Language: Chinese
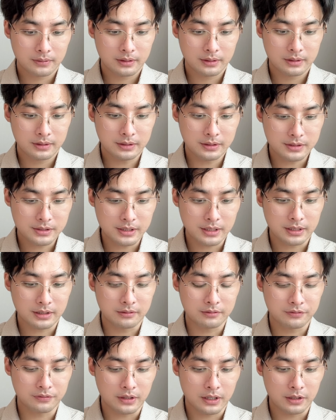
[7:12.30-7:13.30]
意见
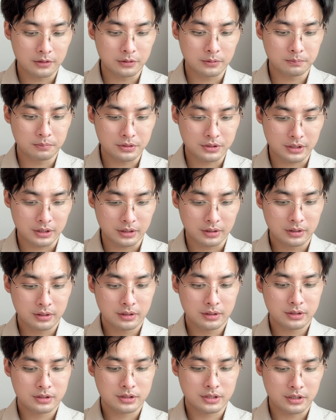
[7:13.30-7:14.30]
跟法律不仅
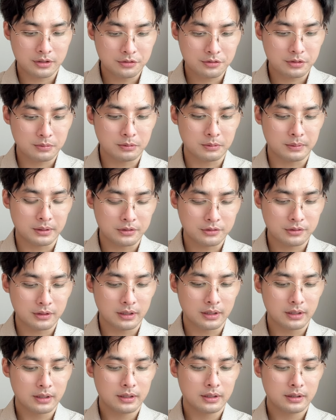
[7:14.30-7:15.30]
程序不明确，